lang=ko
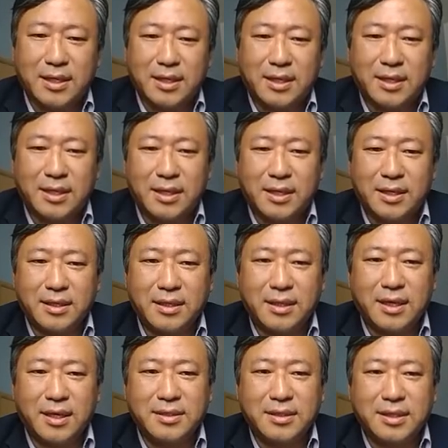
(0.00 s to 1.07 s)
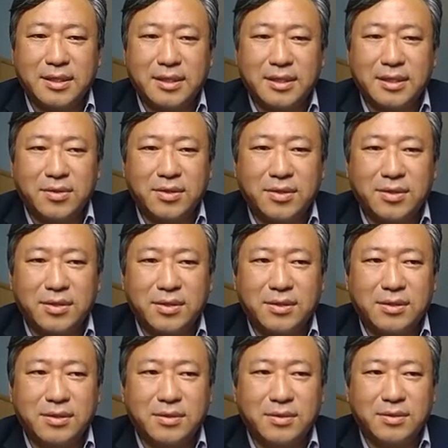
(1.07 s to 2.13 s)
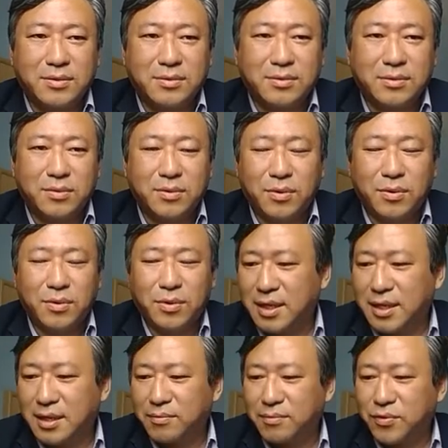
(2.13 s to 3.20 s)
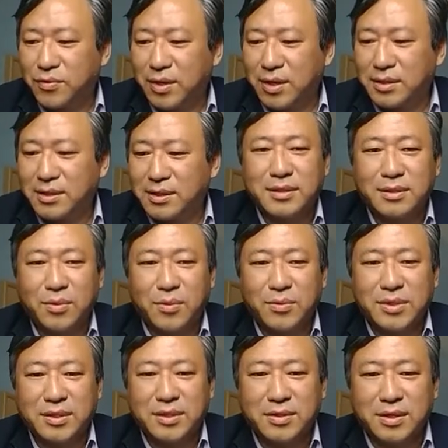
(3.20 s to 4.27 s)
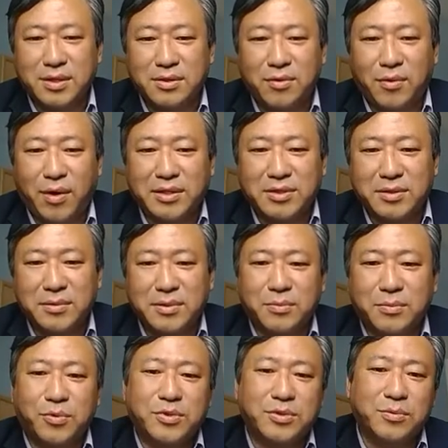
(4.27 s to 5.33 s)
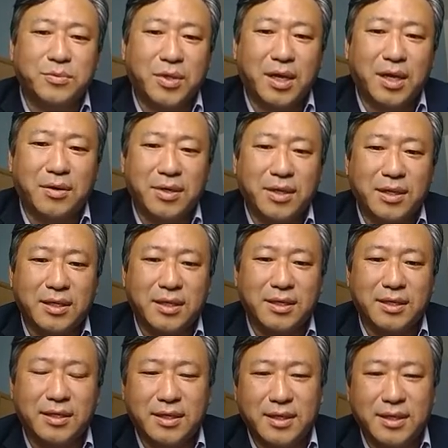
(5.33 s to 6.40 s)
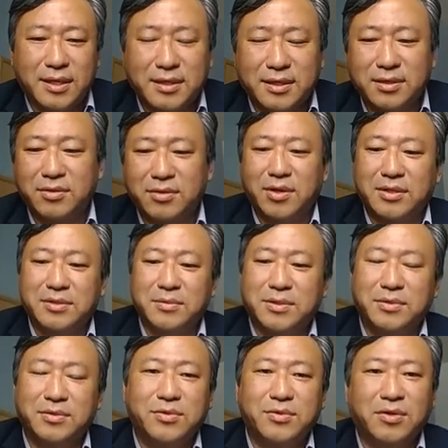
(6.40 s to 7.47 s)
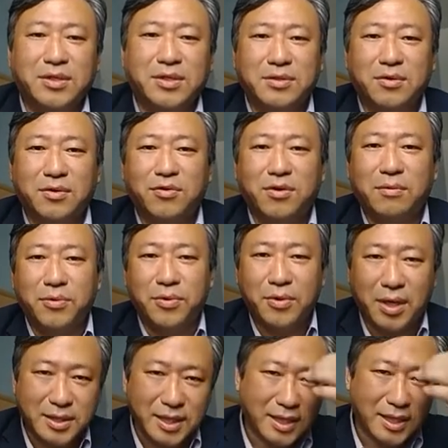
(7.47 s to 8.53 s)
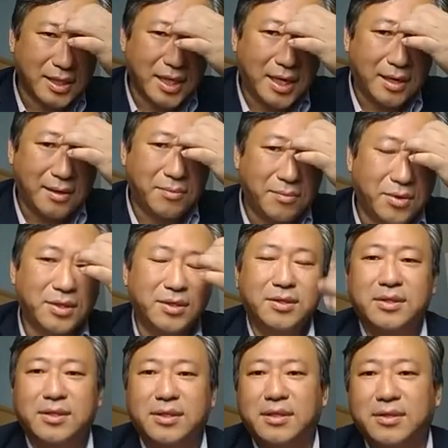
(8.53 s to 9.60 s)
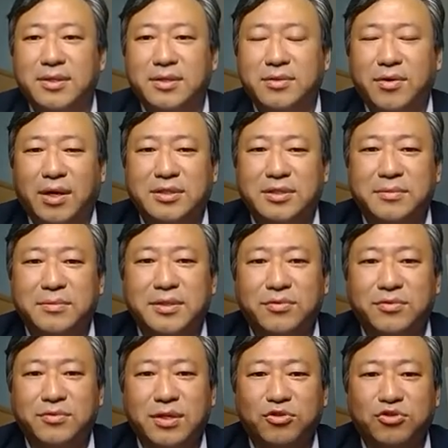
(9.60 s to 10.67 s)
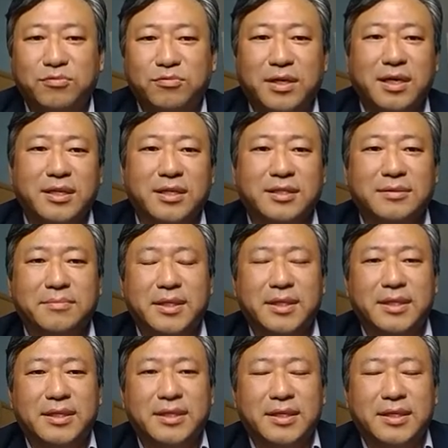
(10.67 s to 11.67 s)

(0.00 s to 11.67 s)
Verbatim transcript: 아, 이게 이제 어떤 그 홀리스틱한 뷰라든지 통사적인 그런 관점에서 보지 못하고 있는 그런 관점에서 역사적 연구가 필요하지 않느냐 뭐 이런 이런 관점에서 우리가 출발하게 됐습니다.